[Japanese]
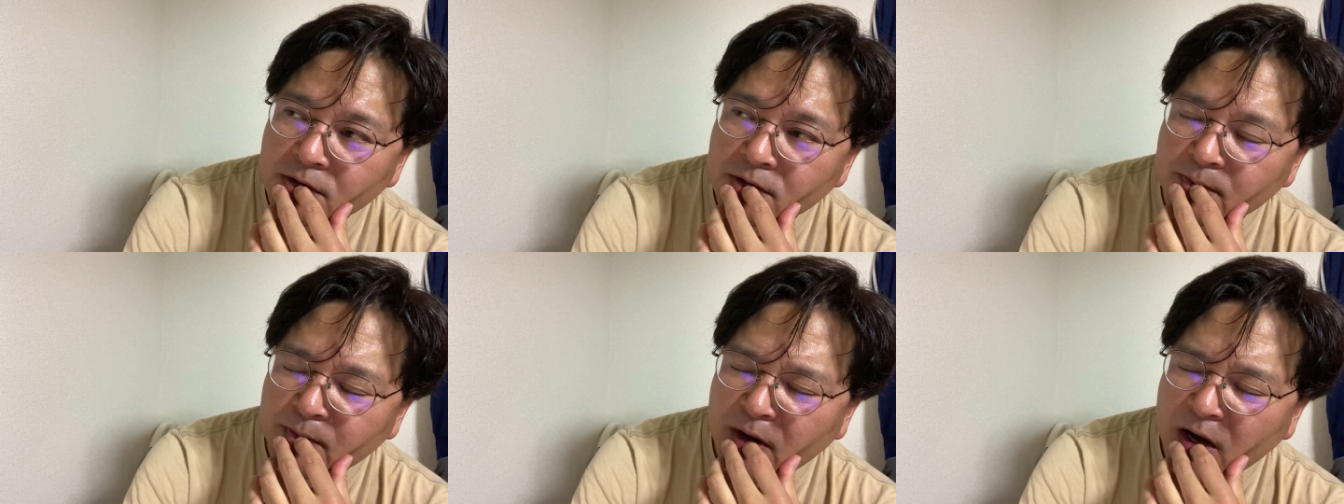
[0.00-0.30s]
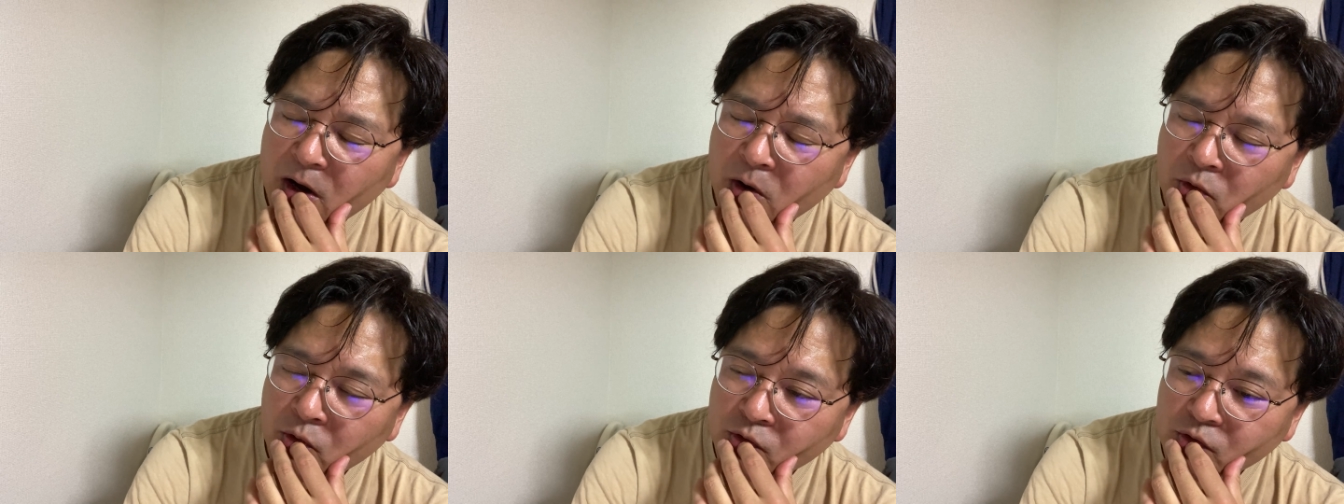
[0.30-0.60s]

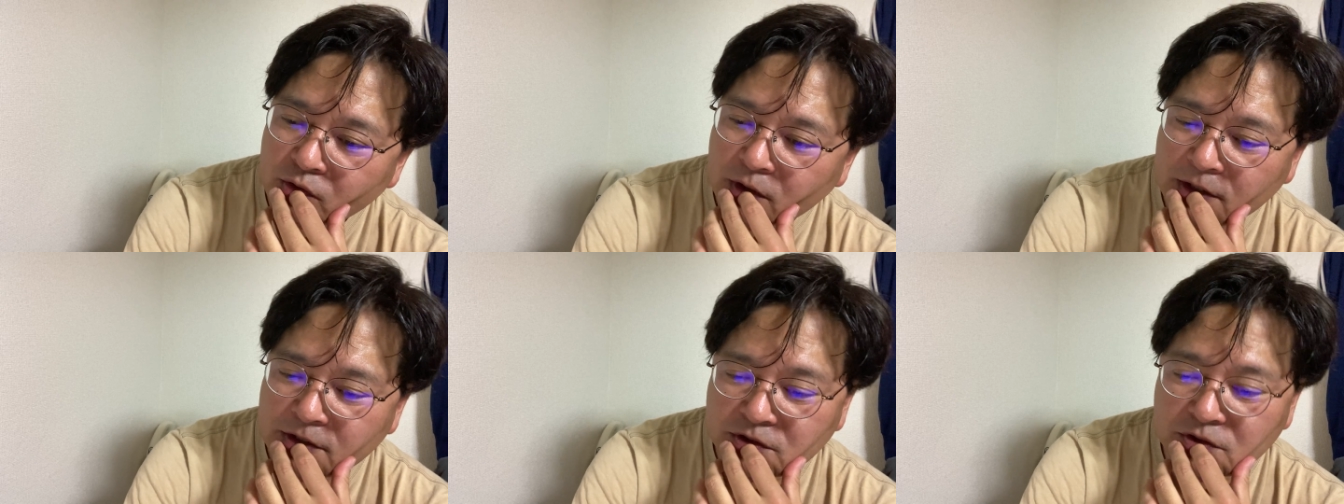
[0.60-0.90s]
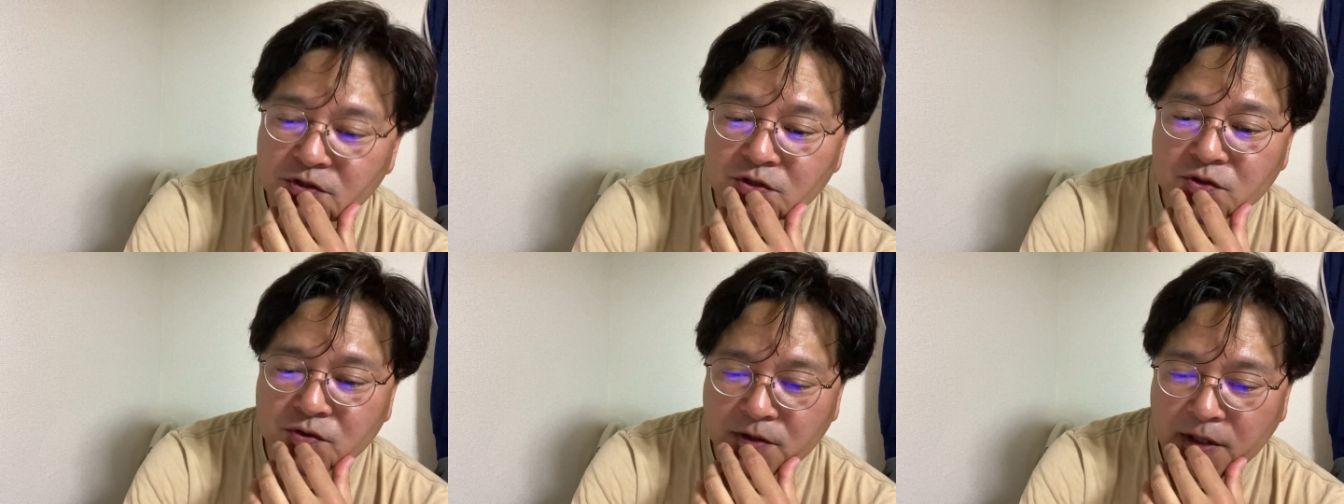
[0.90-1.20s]
まあ、ほんと暑
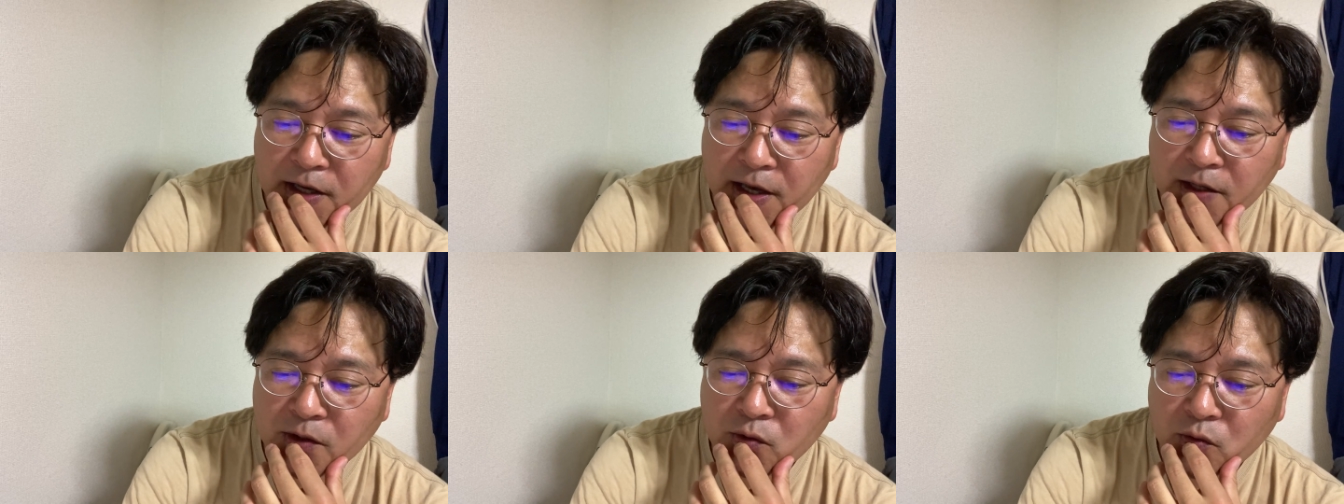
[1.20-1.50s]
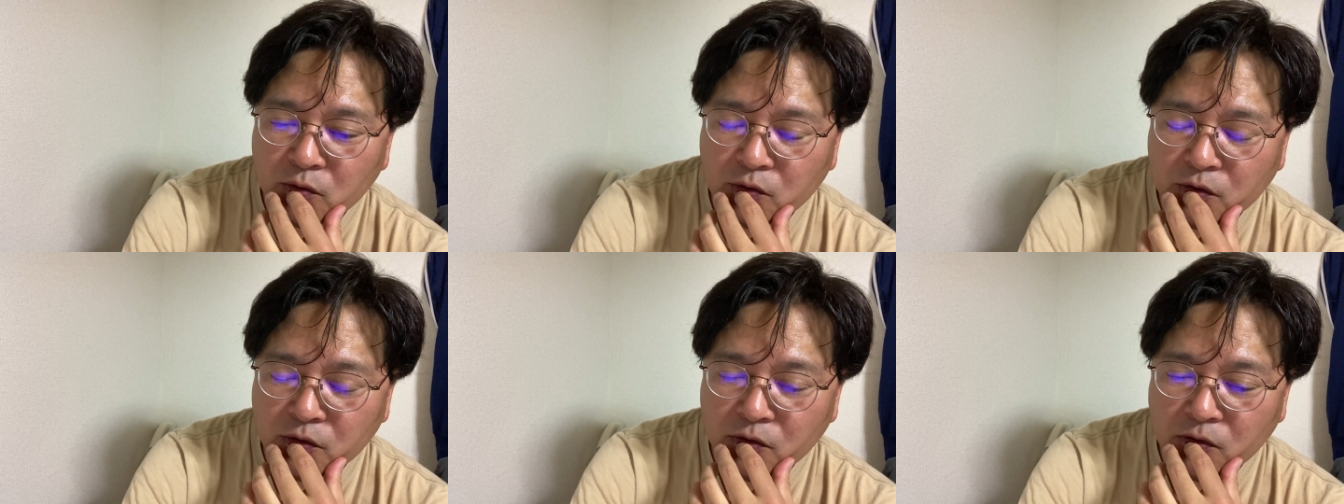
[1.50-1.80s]
いっすね、
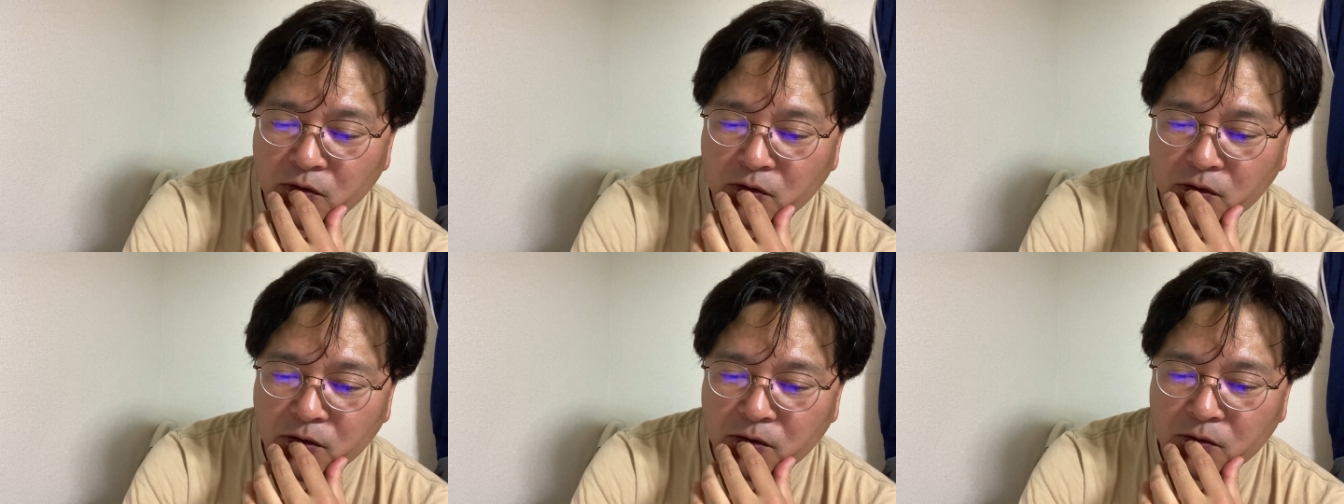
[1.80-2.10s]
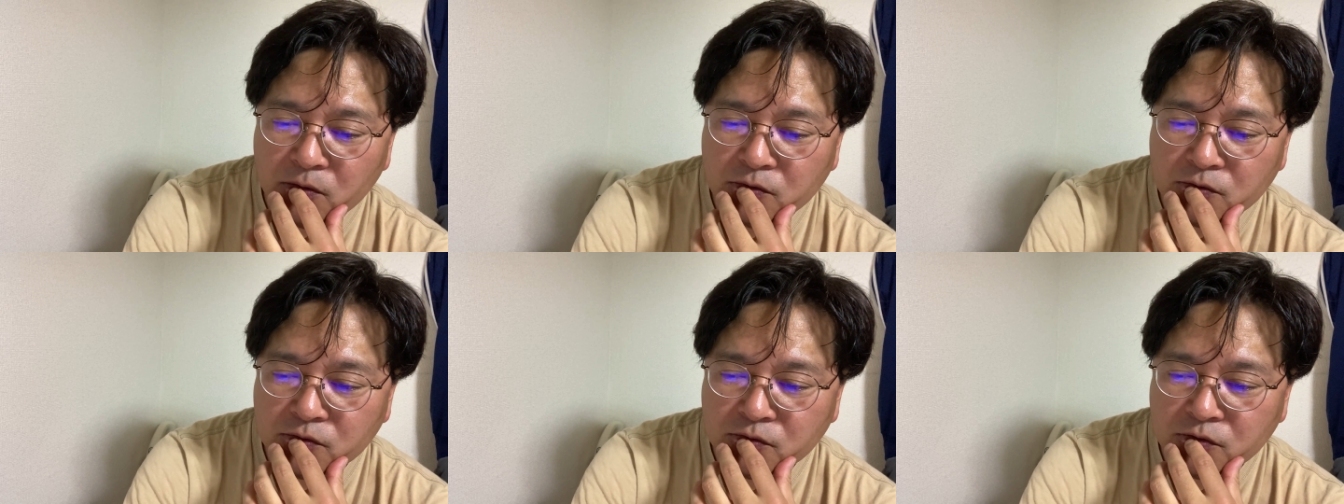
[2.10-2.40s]
東京。
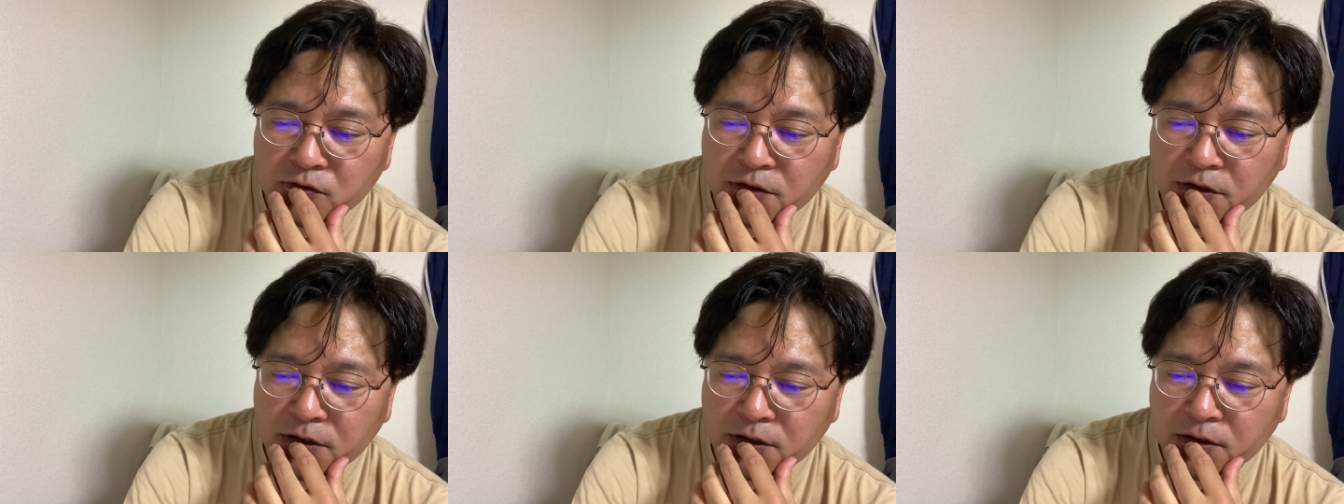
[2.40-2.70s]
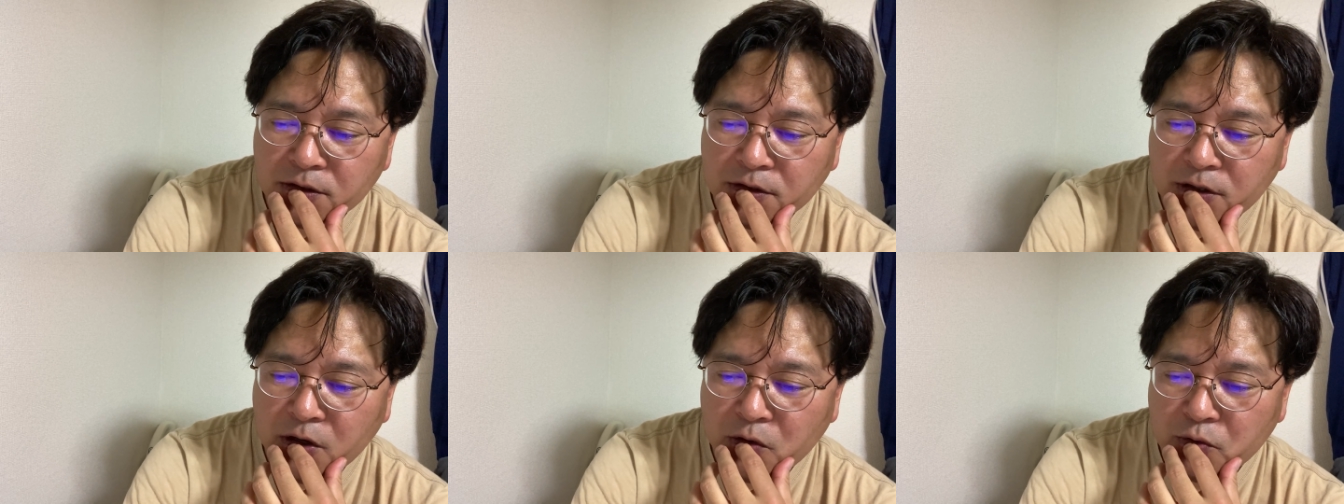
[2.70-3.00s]
本当に
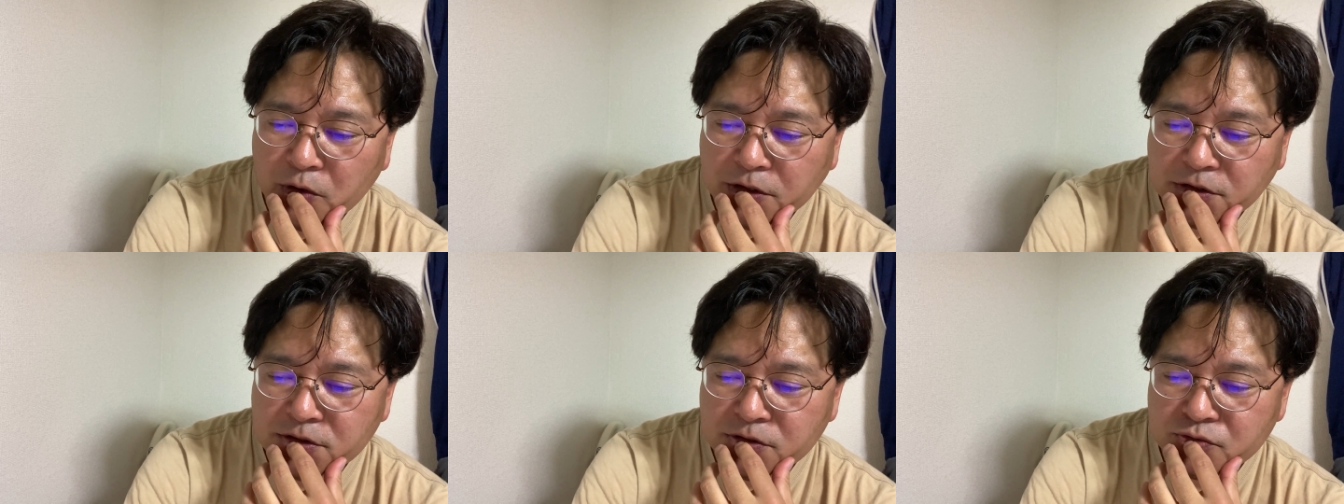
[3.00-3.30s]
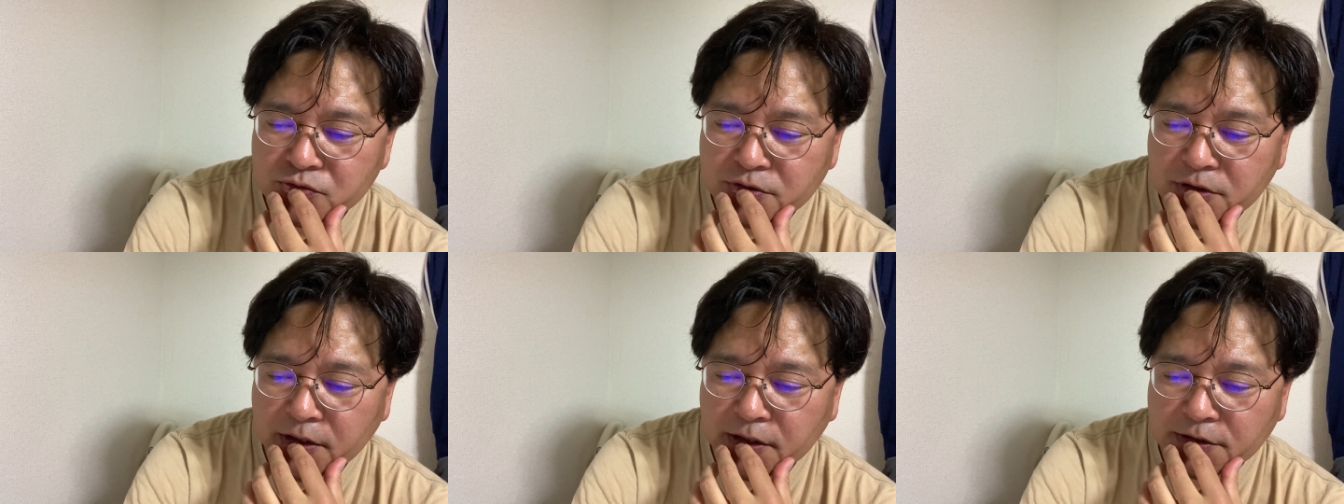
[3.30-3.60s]
倒れちゃう
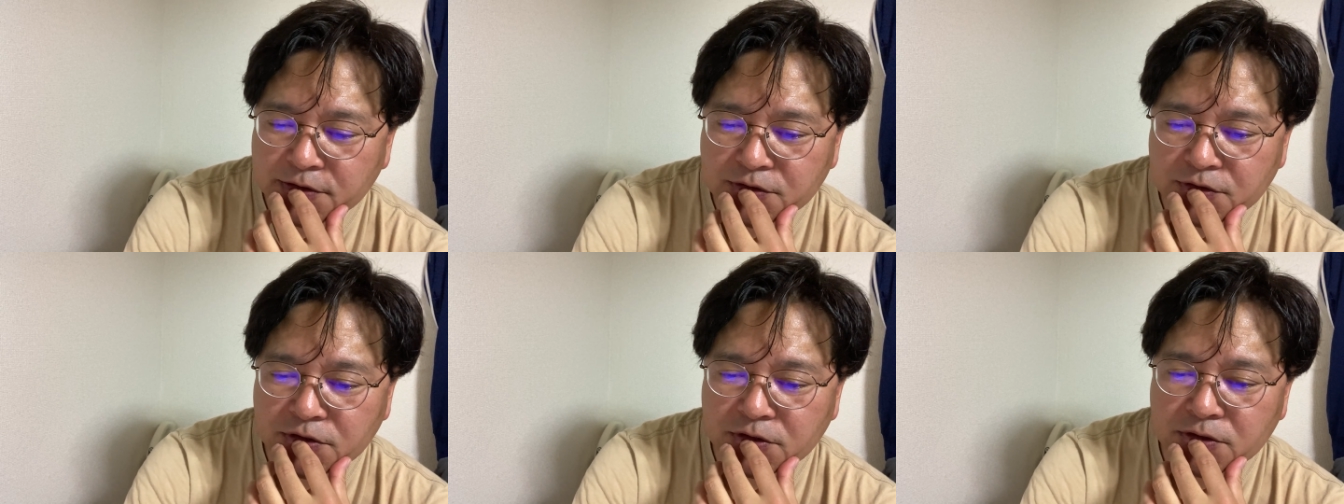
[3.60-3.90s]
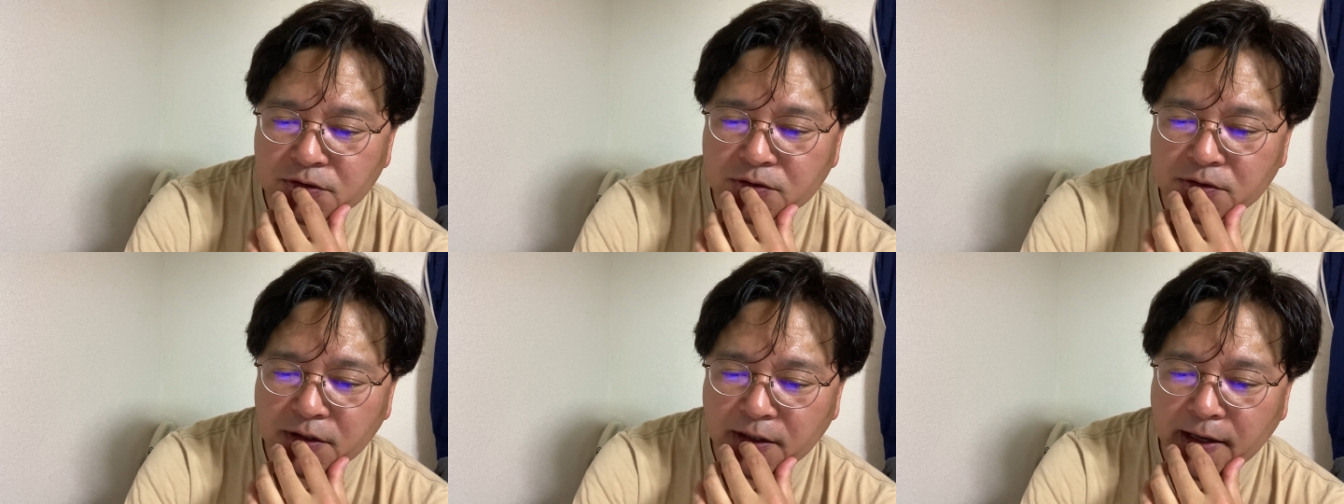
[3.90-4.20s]
ぐらい暑い
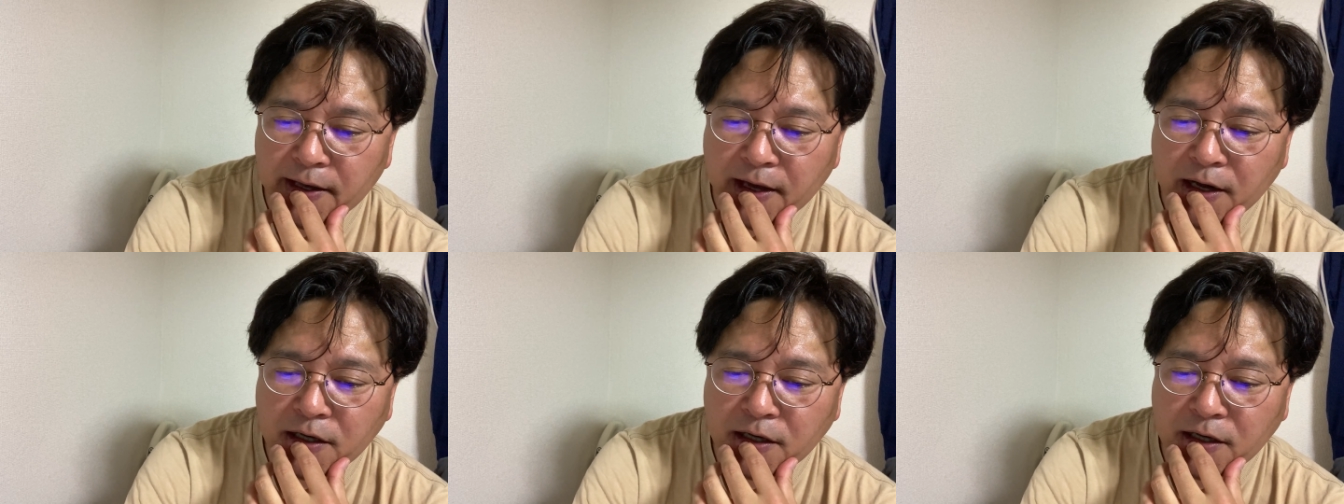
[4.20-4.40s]
んで、